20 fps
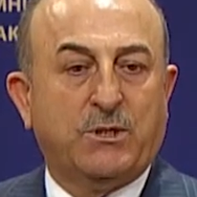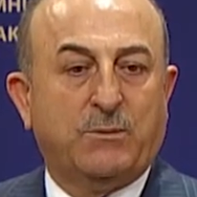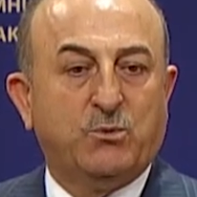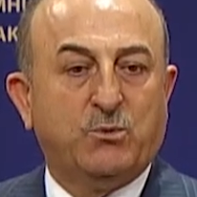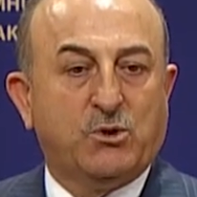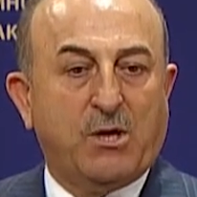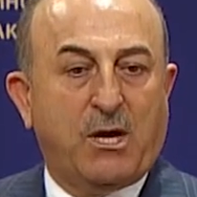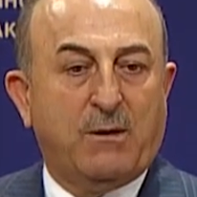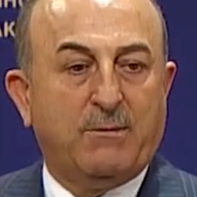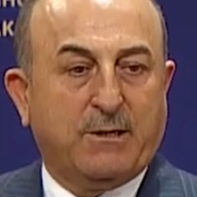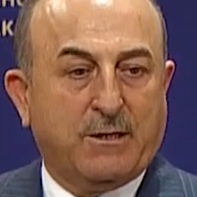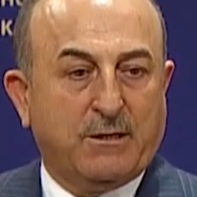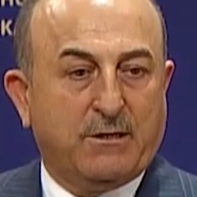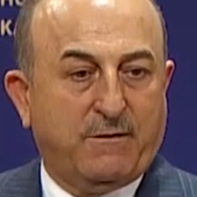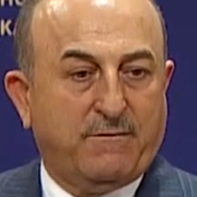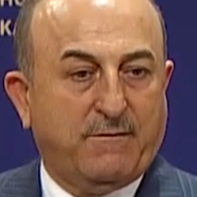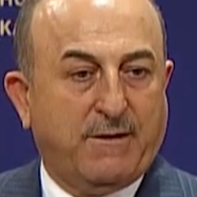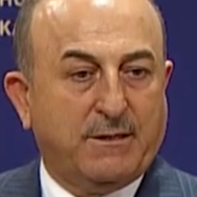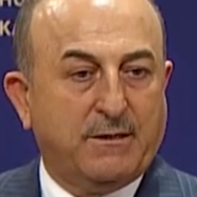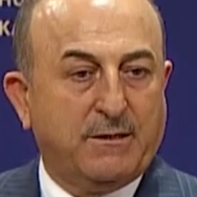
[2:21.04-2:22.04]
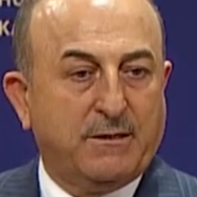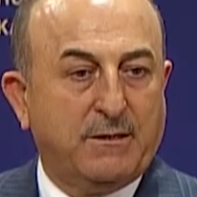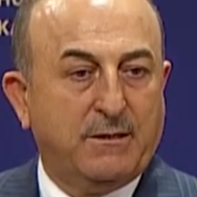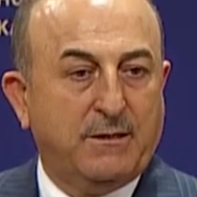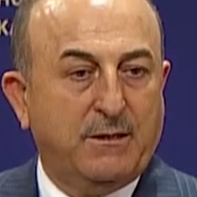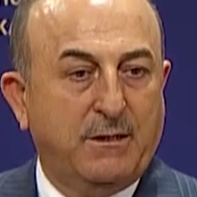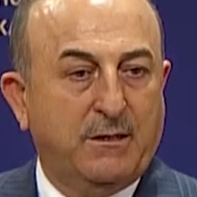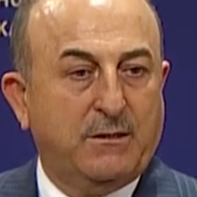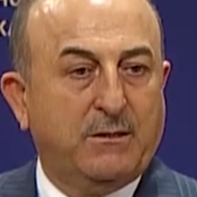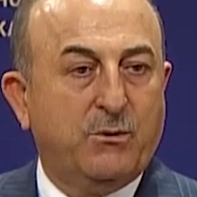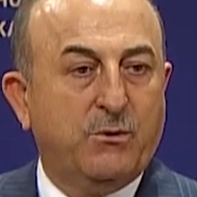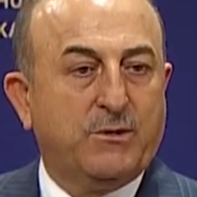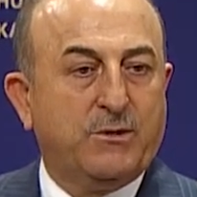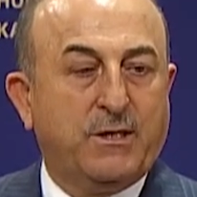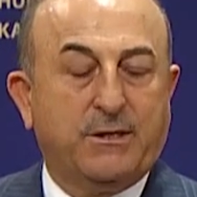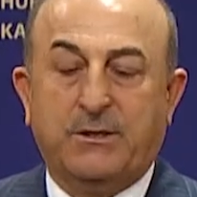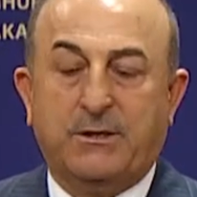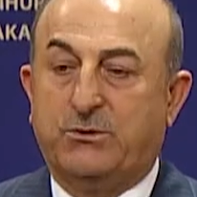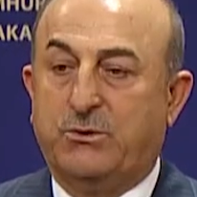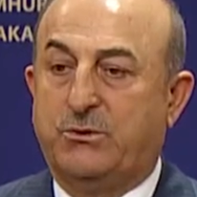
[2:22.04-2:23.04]
mutabakata vardık. İki
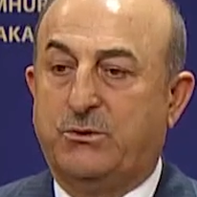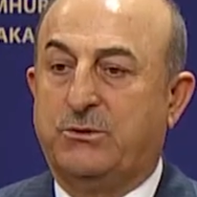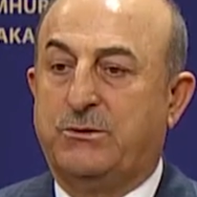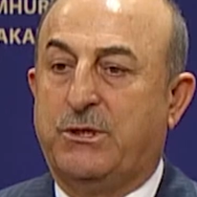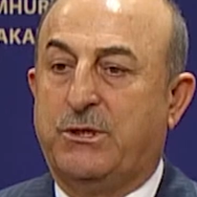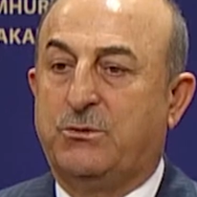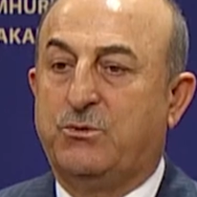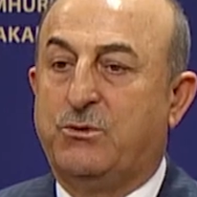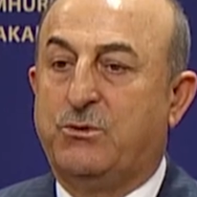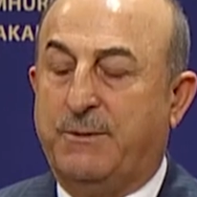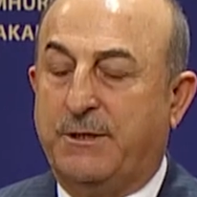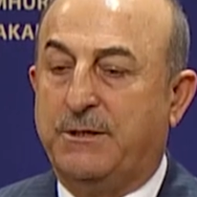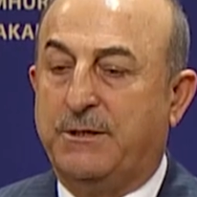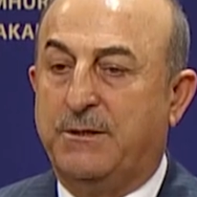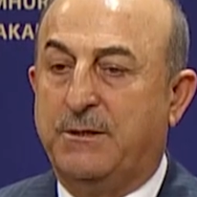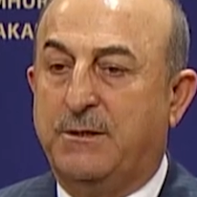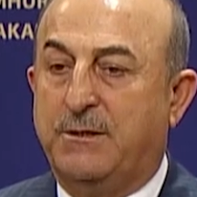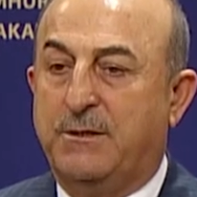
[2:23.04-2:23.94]
ülkede sözünde durmadı.